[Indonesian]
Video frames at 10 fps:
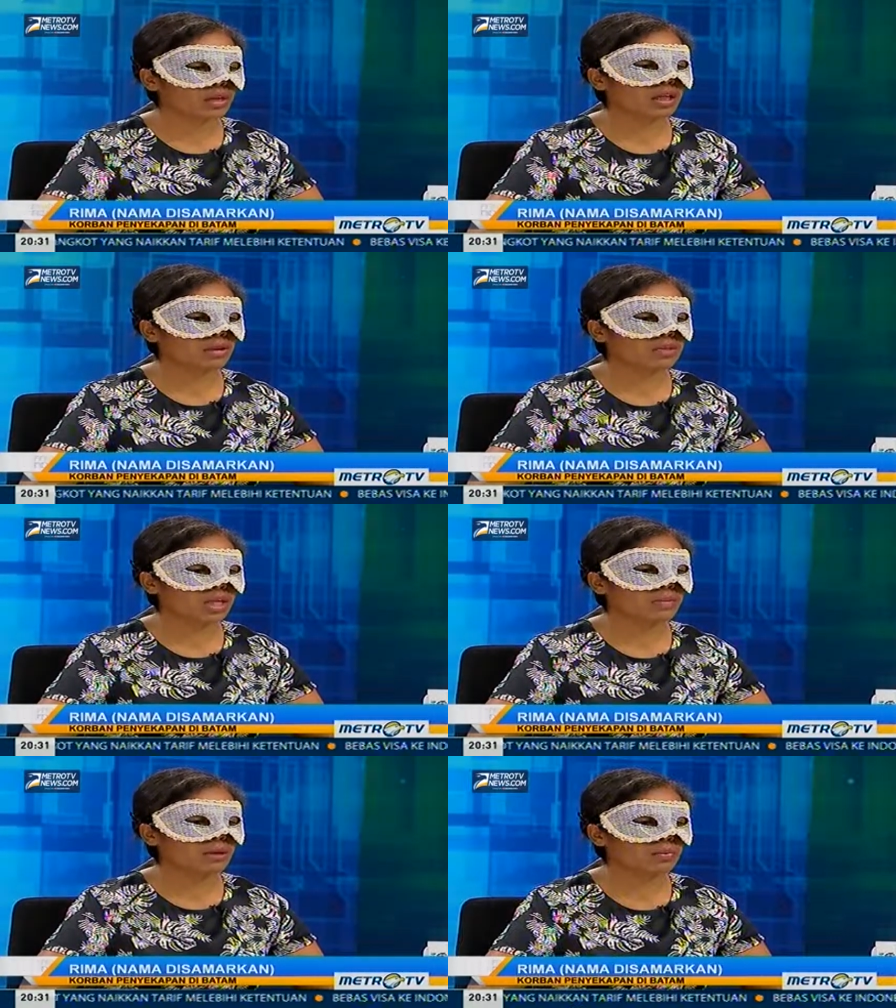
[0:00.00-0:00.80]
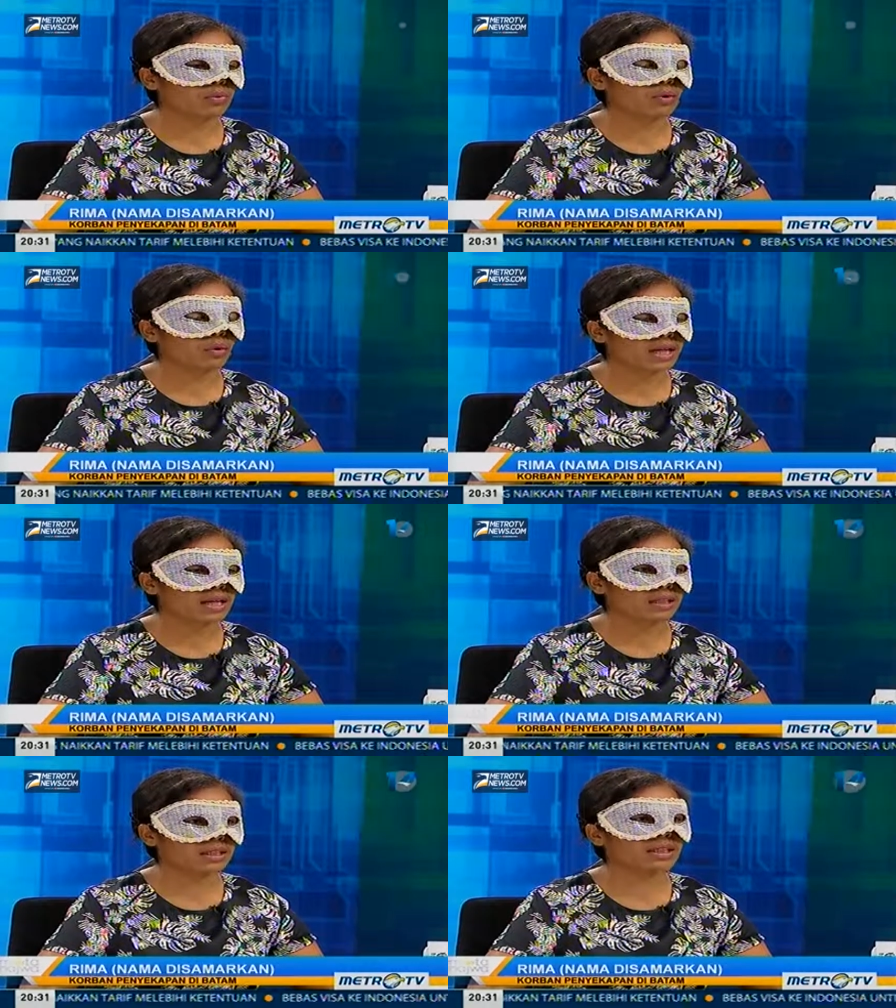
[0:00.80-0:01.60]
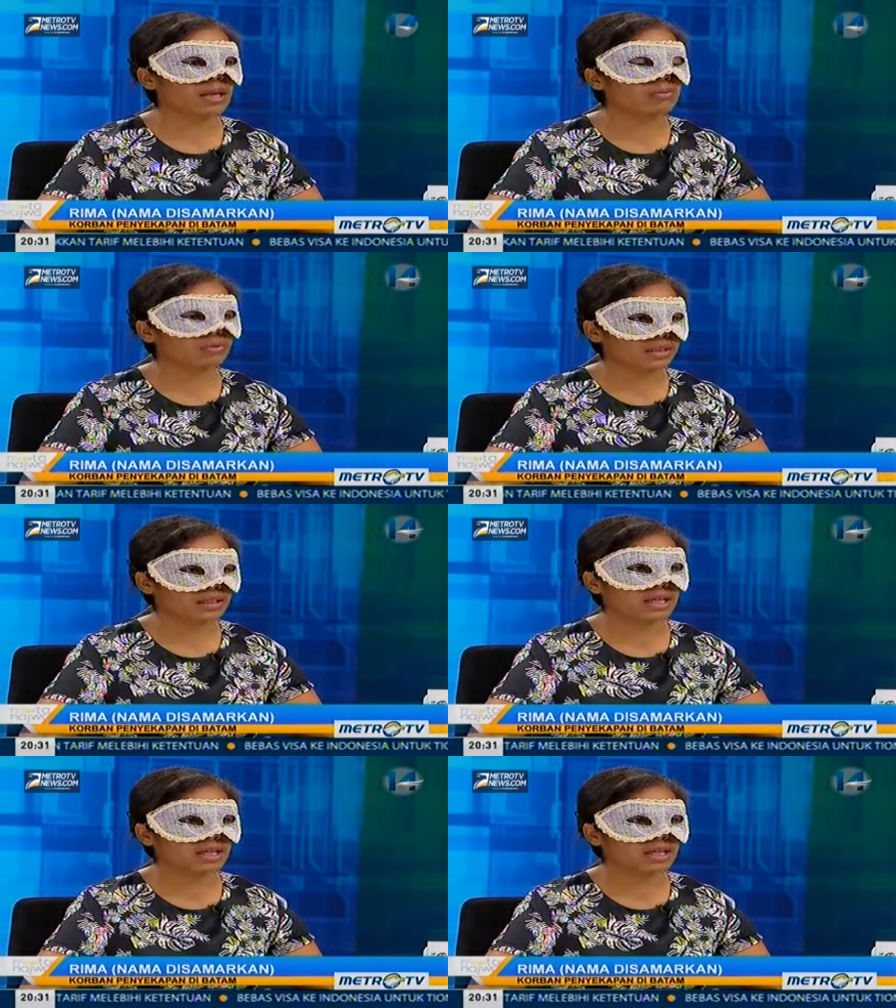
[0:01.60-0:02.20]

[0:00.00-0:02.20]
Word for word: 250 orang yang ditampung di